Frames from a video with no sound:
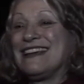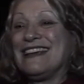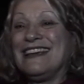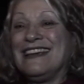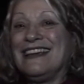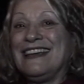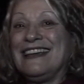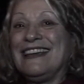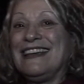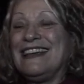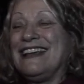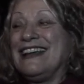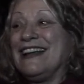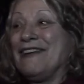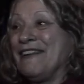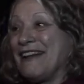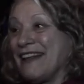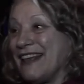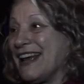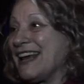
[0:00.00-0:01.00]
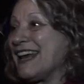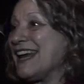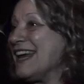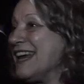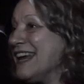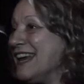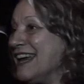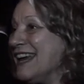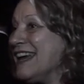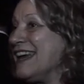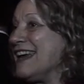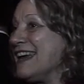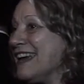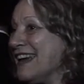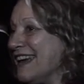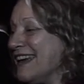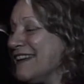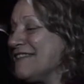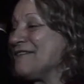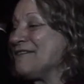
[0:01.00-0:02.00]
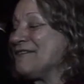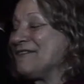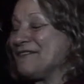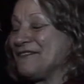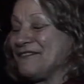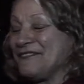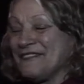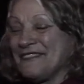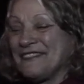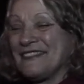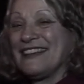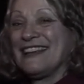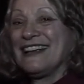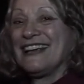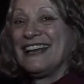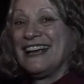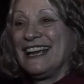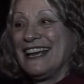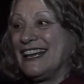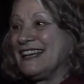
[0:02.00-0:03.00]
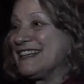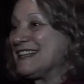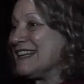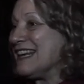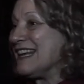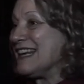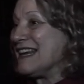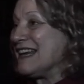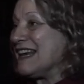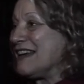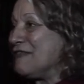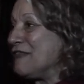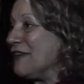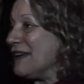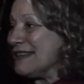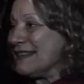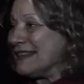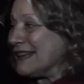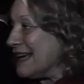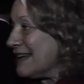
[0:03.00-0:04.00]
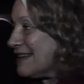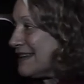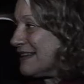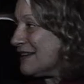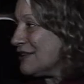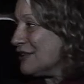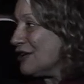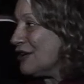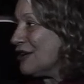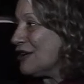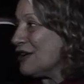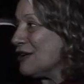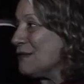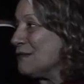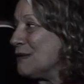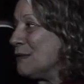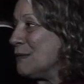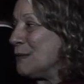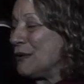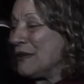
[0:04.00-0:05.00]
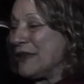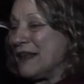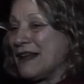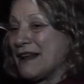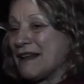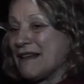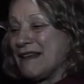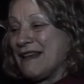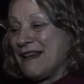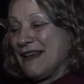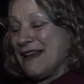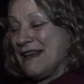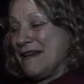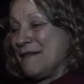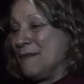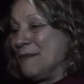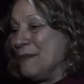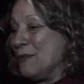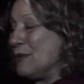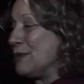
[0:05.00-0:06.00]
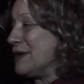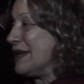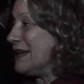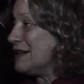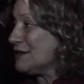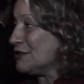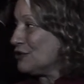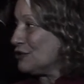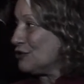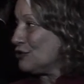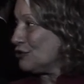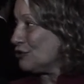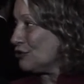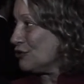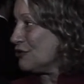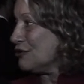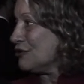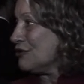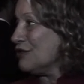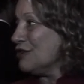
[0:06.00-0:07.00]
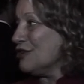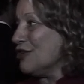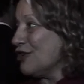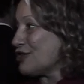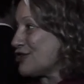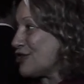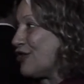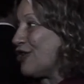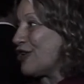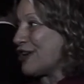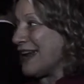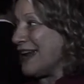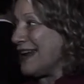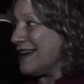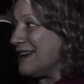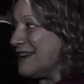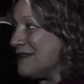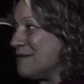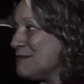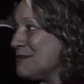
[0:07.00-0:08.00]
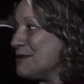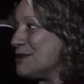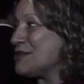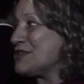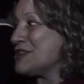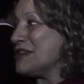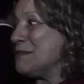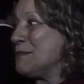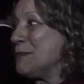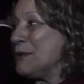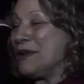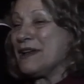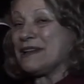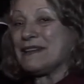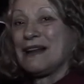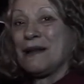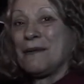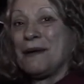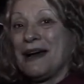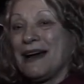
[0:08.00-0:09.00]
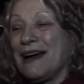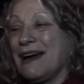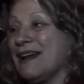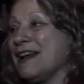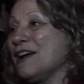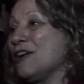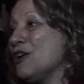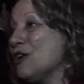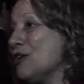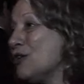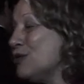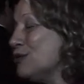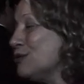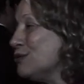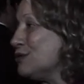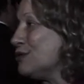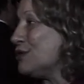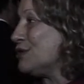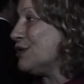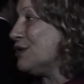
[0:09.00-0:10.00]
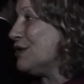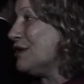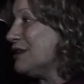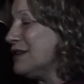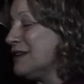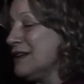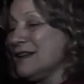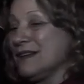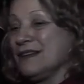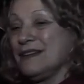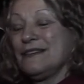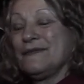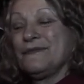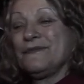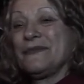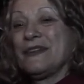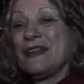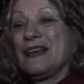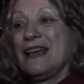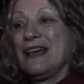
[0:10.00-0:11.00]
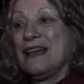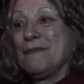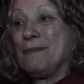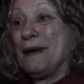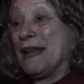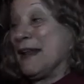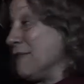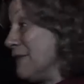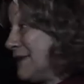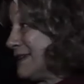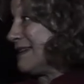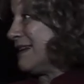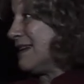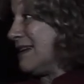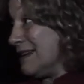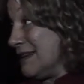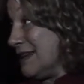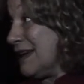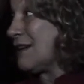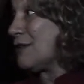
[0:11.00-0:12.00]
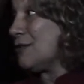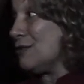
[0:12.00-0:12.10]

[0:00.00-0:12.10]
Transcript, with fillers: Y la verdad que es, fantástico cómo poder unir los organismos y poder trabajar en conjunto para facilitar